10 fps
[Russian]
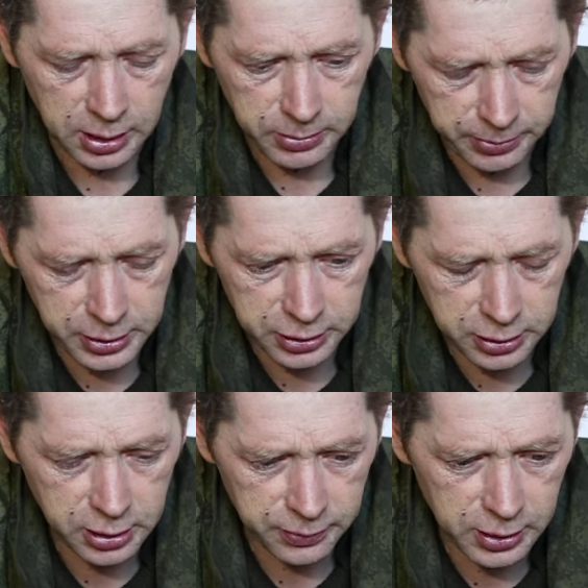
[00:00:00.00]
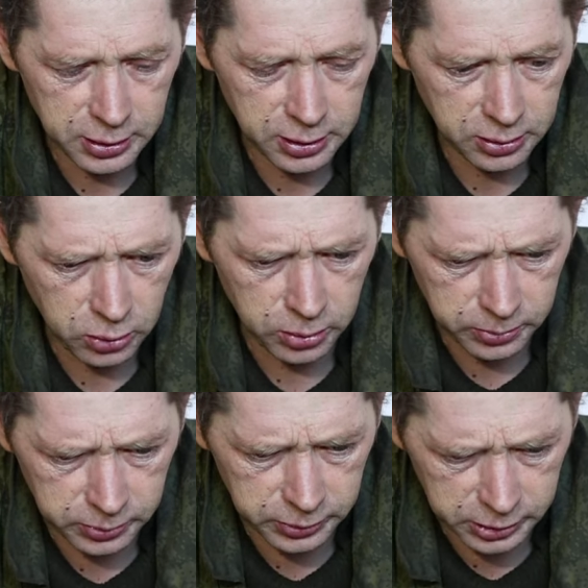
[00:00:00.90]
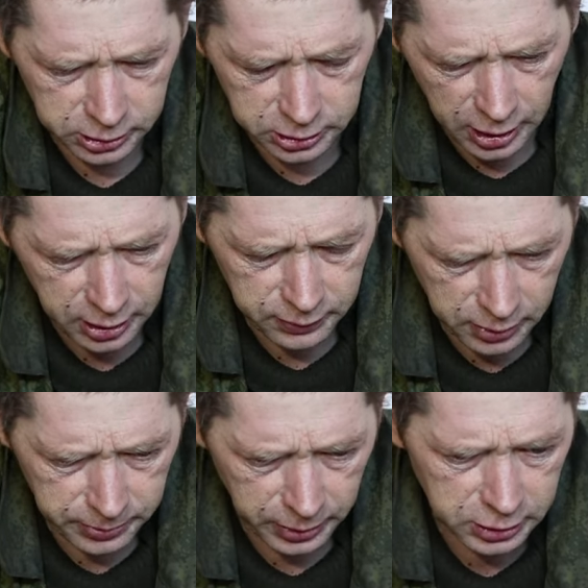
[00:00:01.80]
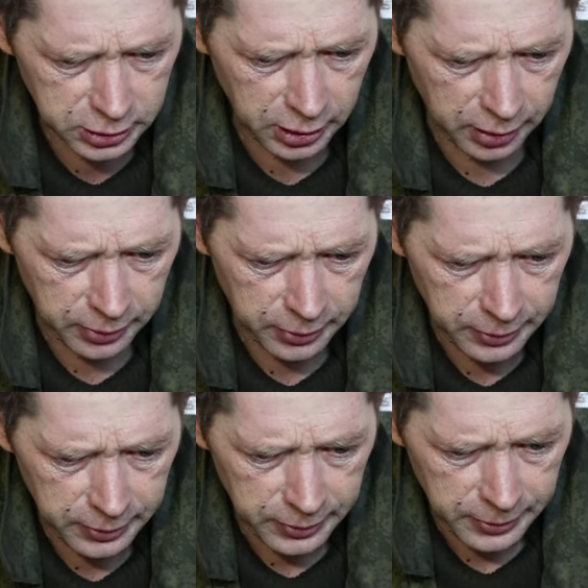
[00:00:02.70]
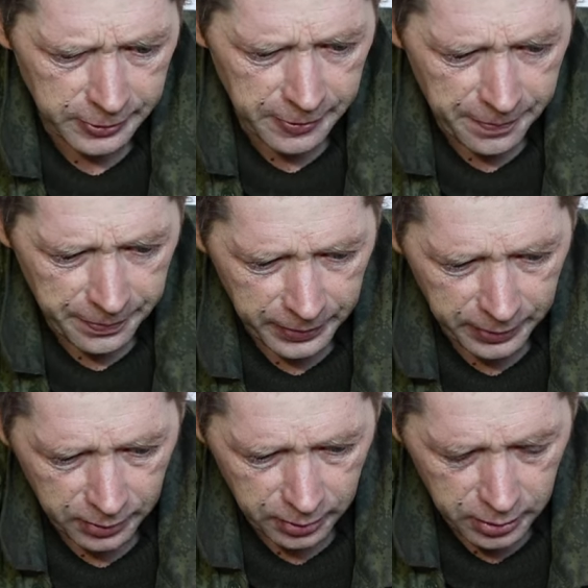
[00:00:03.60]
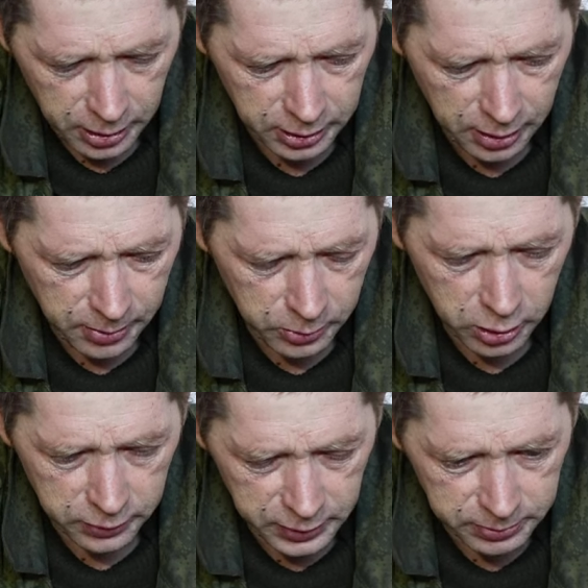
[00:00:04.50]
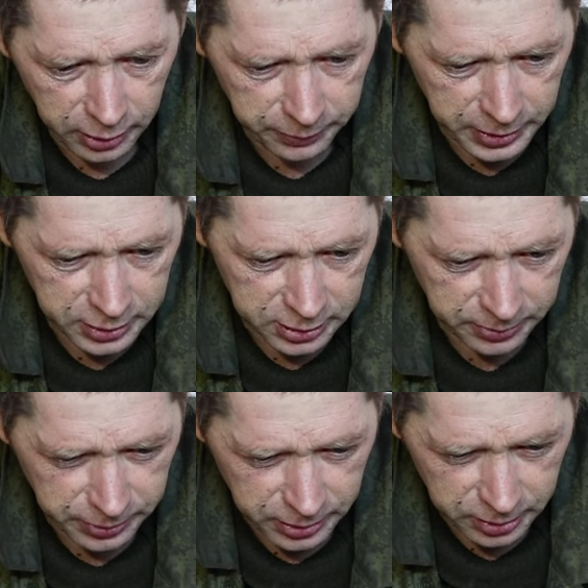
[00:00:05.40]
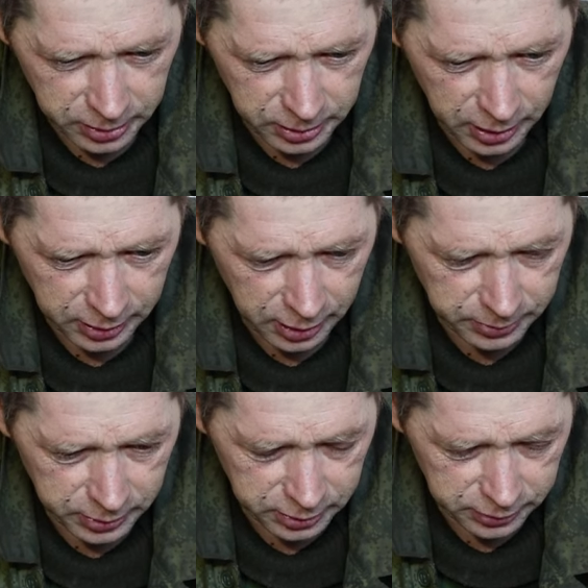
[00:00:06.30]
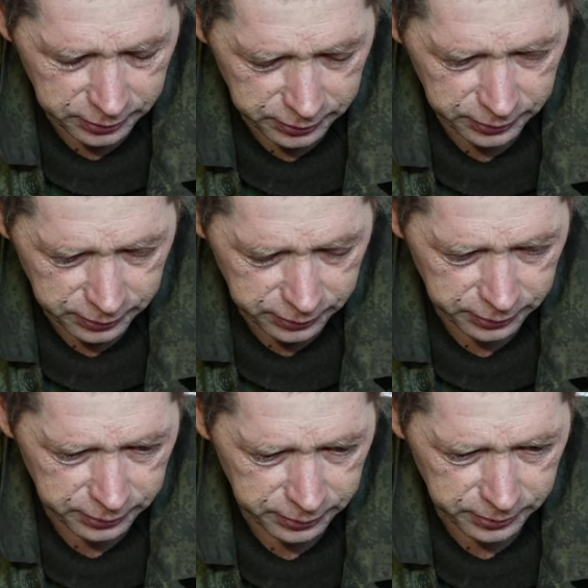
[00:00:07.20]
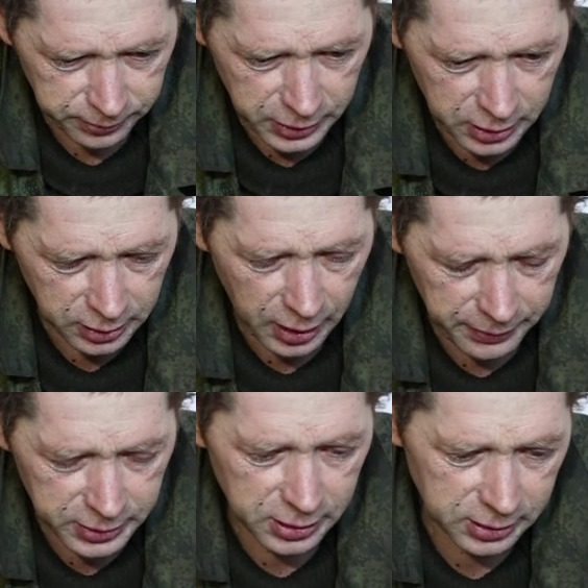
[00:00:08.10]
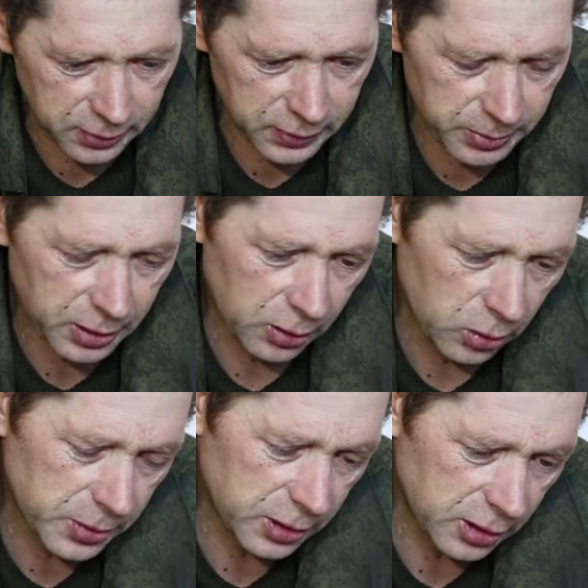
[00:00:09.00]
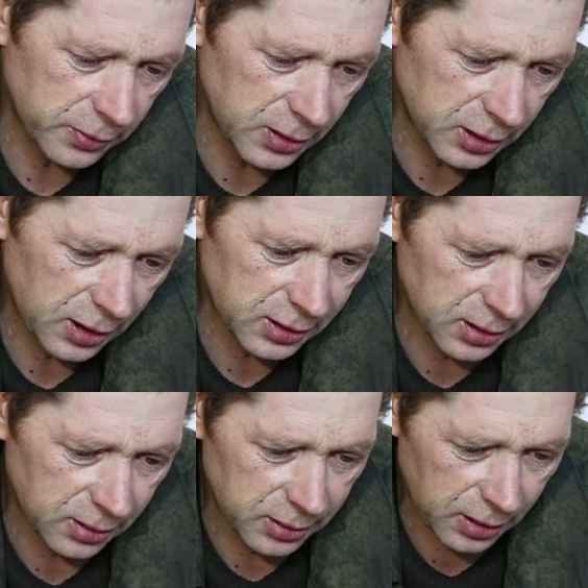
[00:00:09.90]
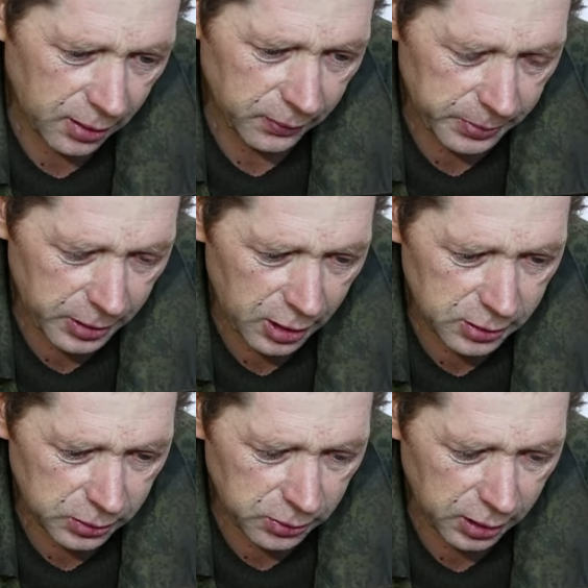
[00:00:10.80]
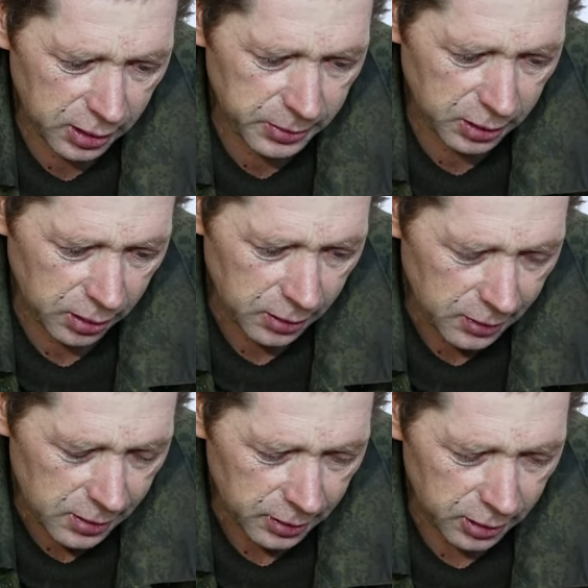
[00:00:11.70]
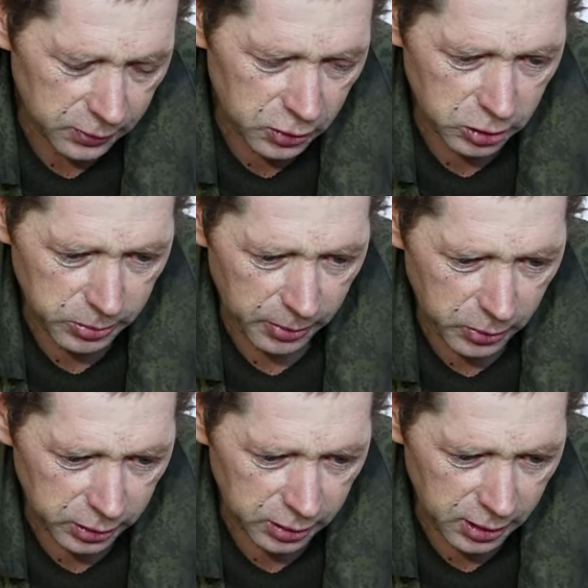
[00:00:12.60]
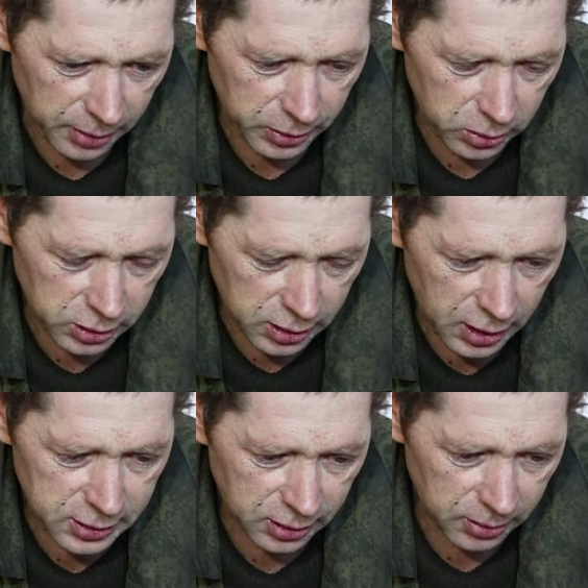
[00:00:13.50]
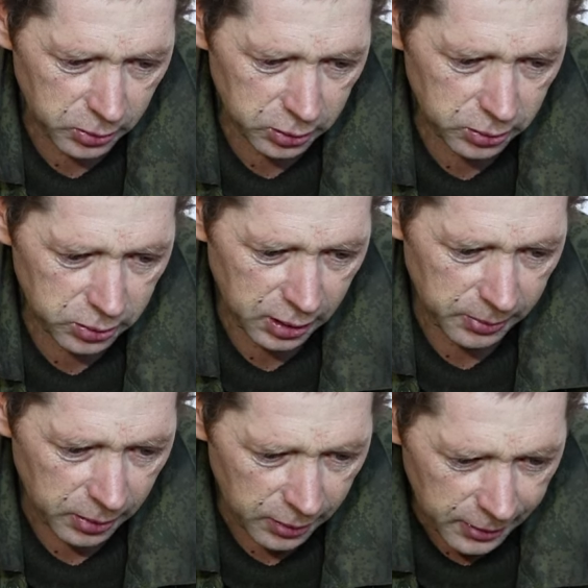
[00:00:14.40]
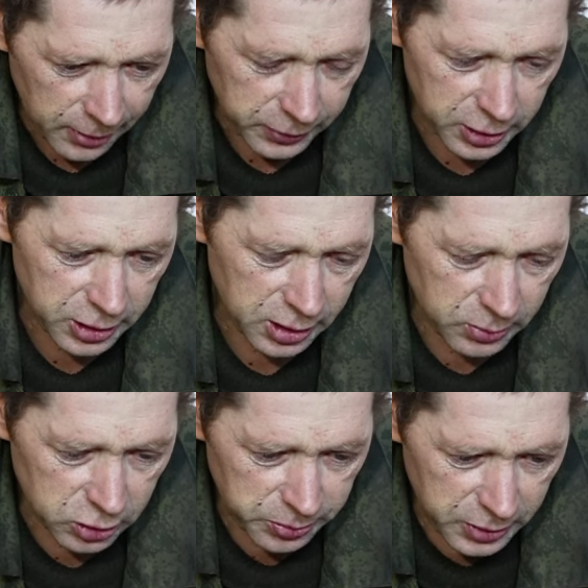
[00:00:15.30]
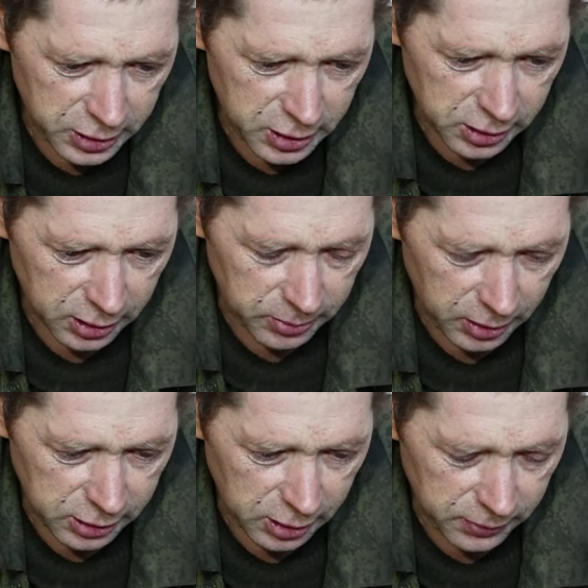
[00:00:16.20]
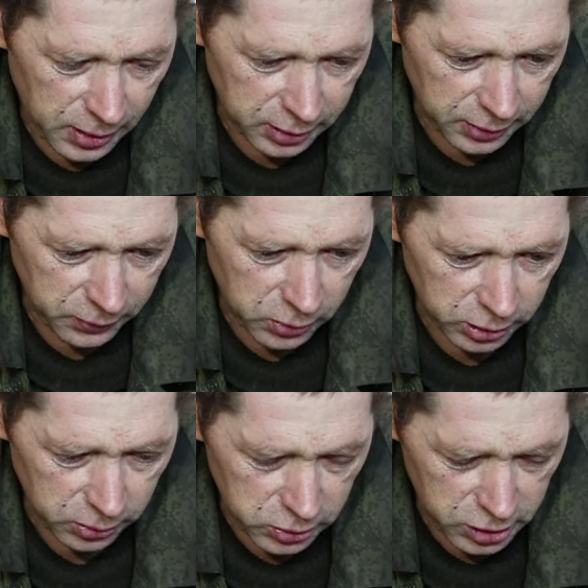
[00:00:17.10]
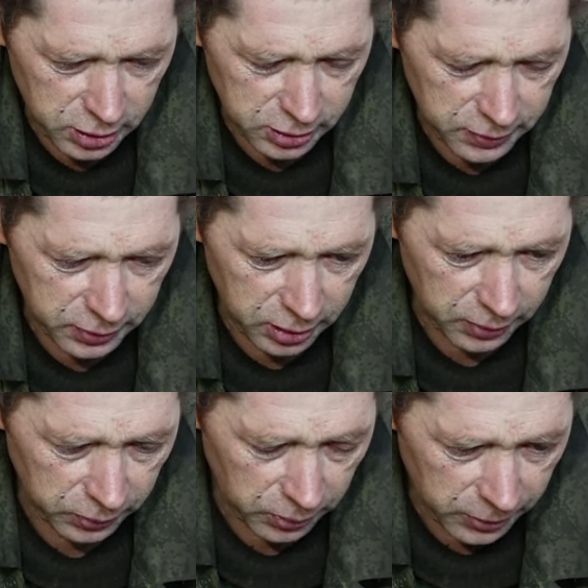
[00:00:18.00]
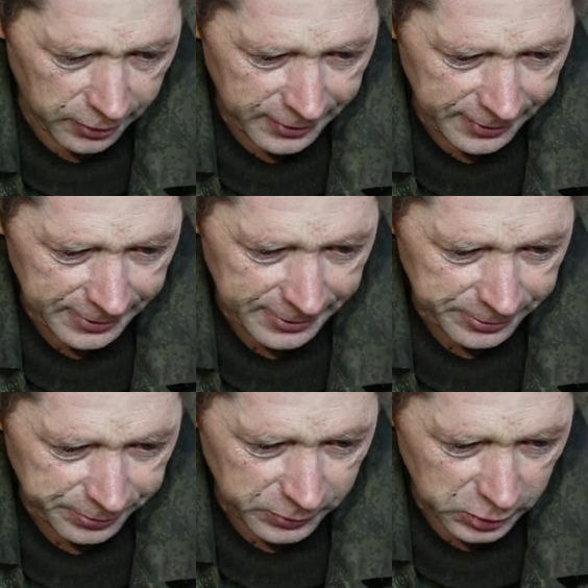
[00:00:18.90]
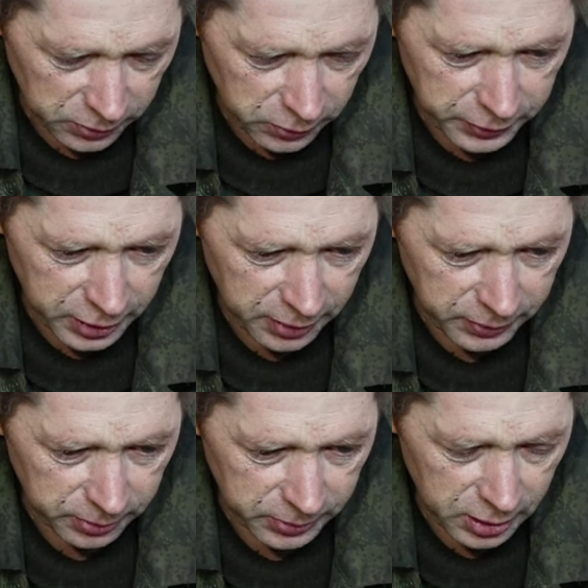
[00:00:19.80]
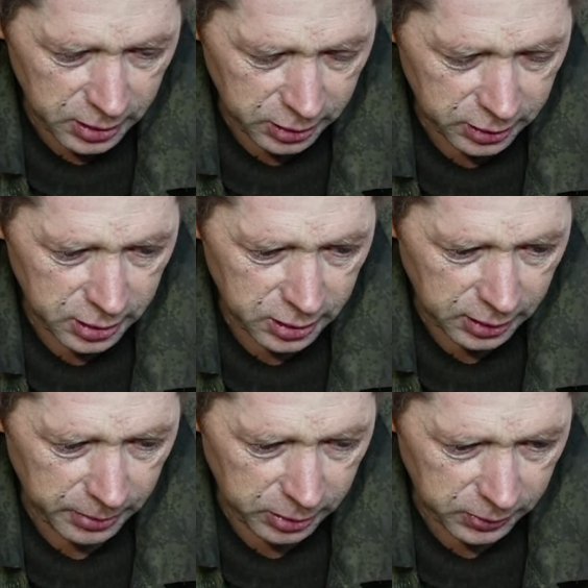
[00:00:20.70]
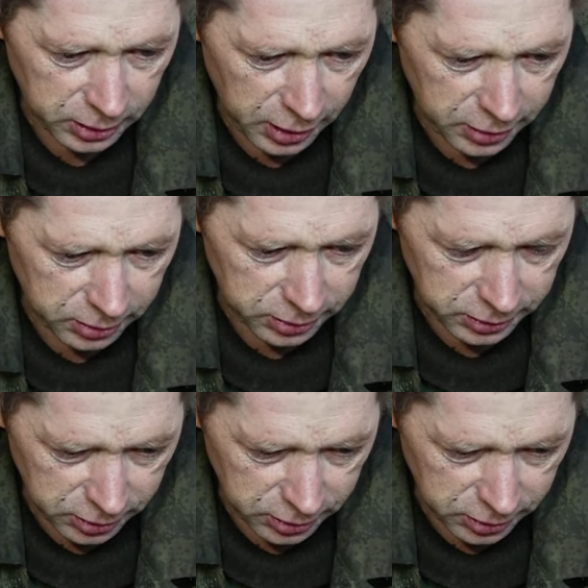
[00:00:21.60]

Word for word: Там обычный деревенский дом старого образца. Это мой выбор, в принципе. Я как бы... Мне не нравится современное общество, цивилизация. Я выбираюсь только именно для того, чтобы работать. Я беру заказ, работаю там в течение, может, месяца, там, раза два-три в год и уезжаю назад в деревню. Живу в деревне. Мне этих денег там хватает с